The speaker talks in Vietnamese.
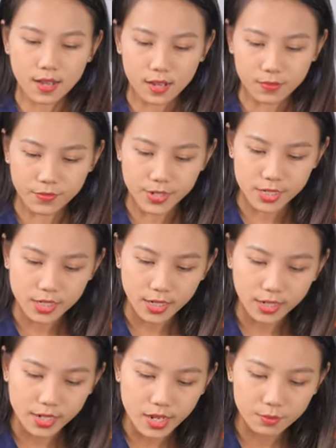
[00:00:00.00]
Uh, về chức
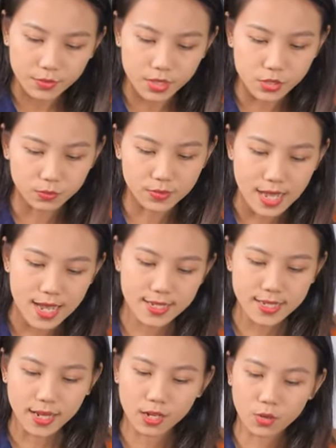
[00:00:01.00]
năng ghi âm thì chúng
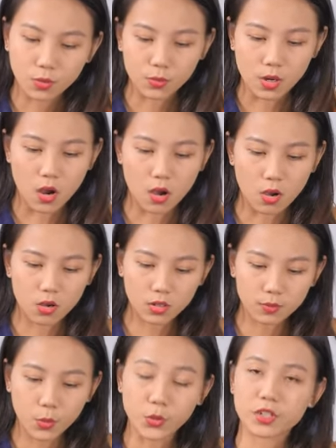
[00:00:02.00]
ta sẽ gồm
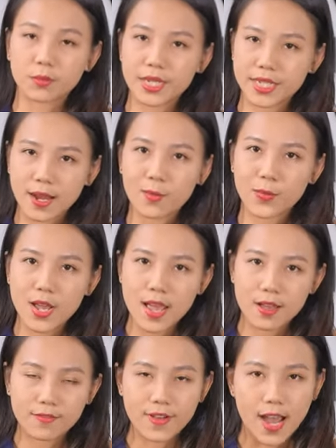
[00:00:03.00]
có bộ nhớ bên trong
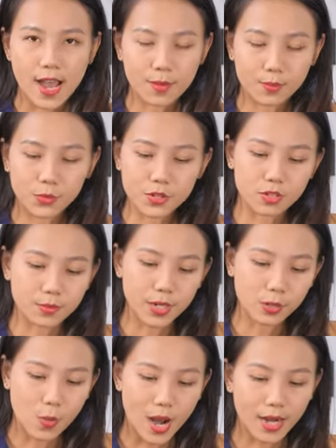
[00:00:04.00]
và bộ nhớ
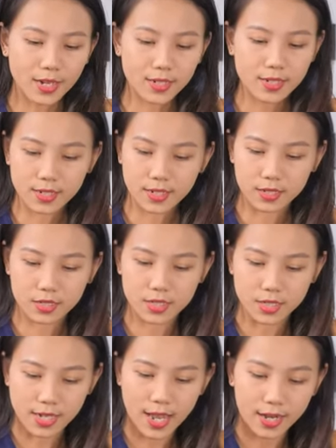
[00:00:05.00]
bên ngoài, thì
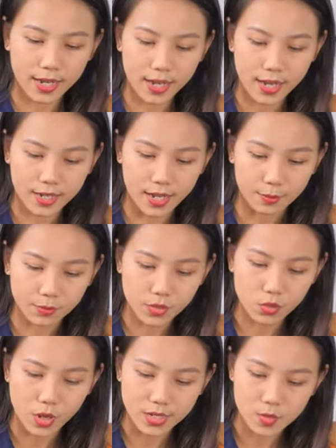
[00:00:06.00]
chính là khe cắm
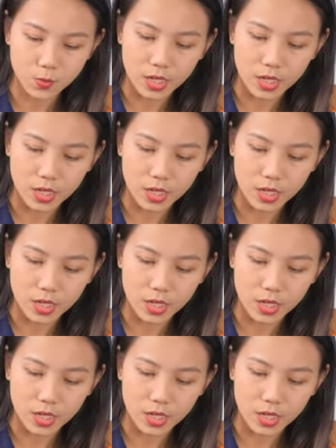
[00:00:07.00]
u ét